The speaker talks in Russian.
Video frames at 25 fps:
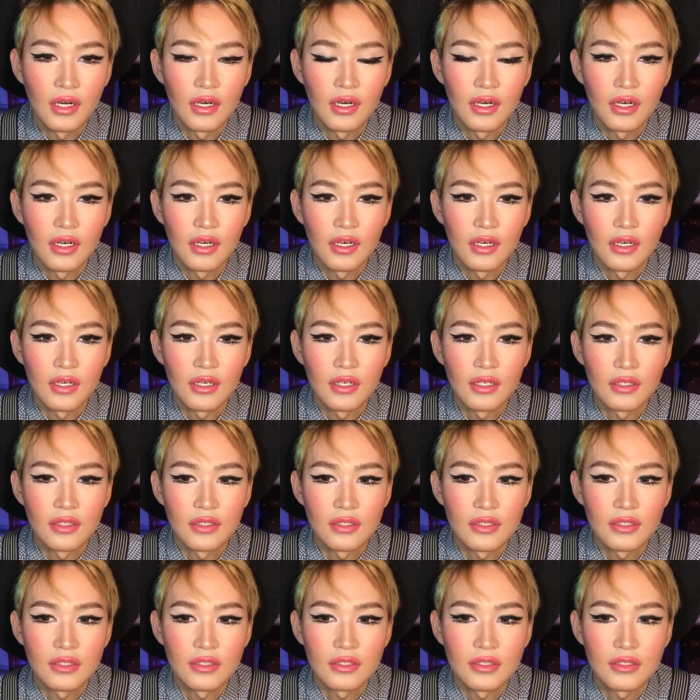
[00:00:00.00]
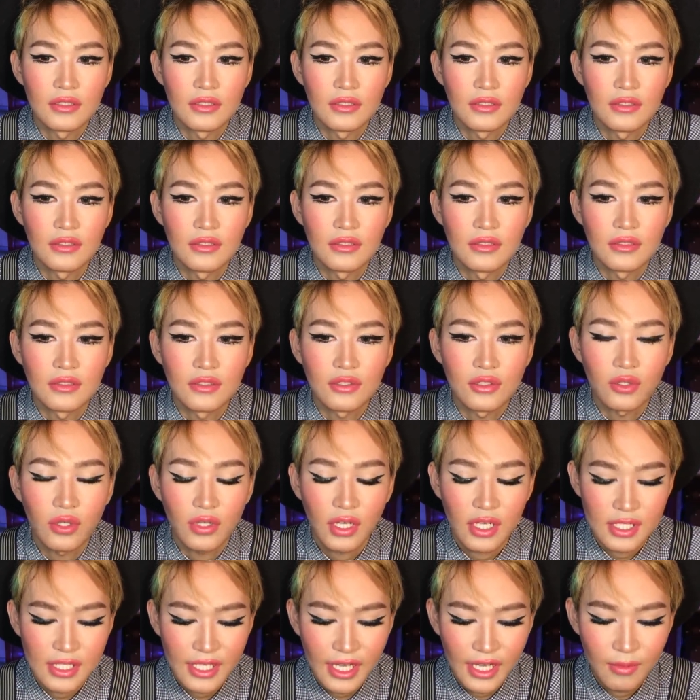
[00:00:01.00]
Э,
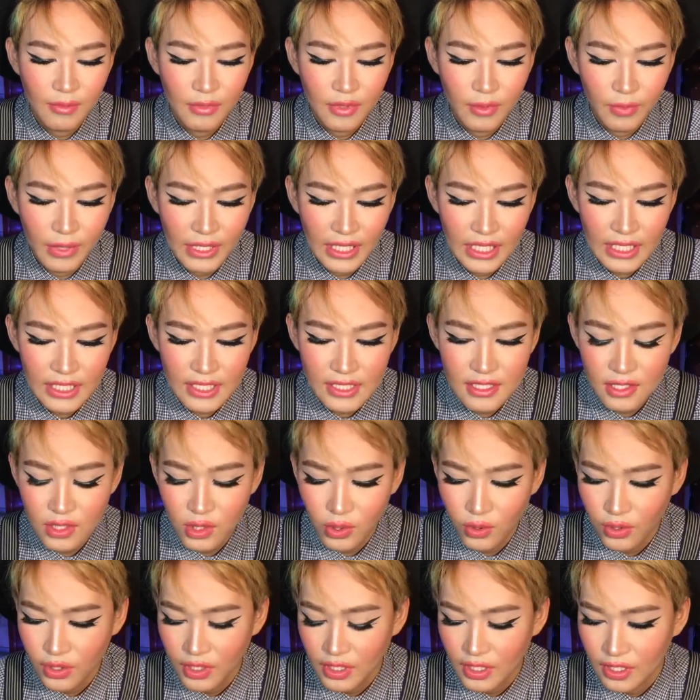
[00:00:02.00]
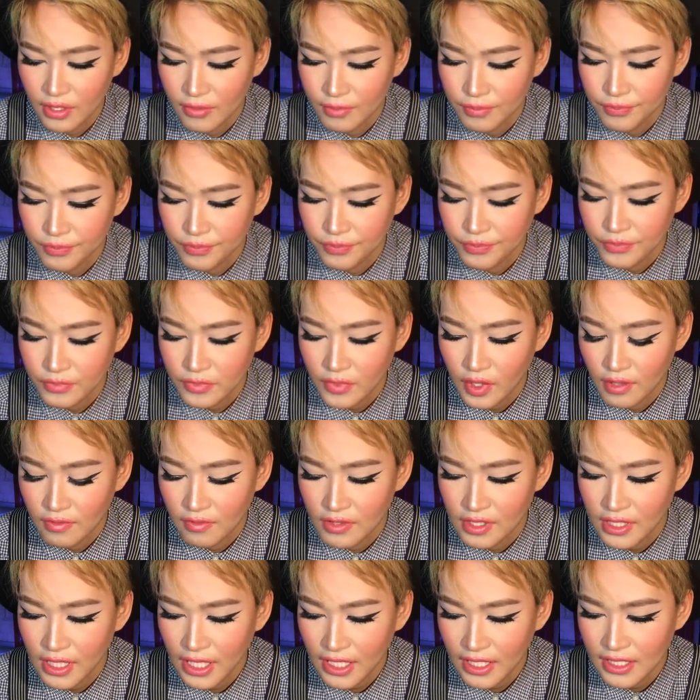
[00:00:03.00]
что касаемо моей истории,
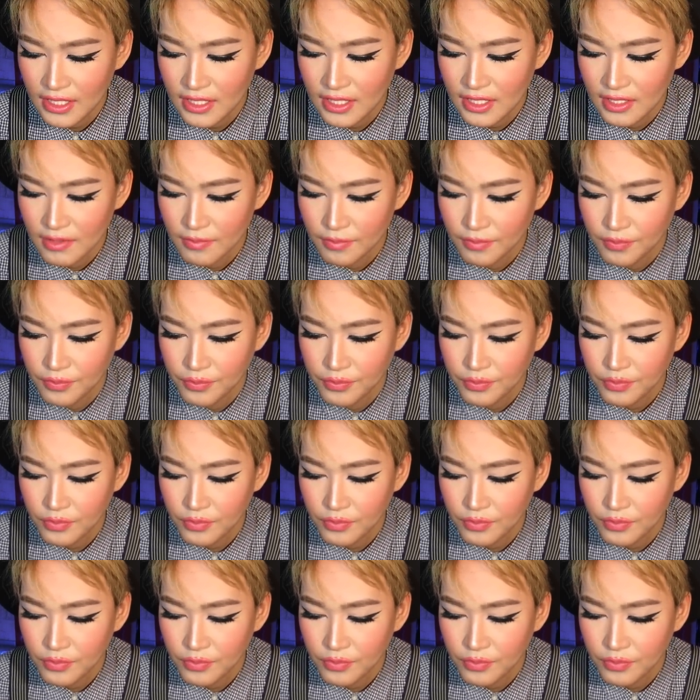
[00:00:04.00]
вы знаете,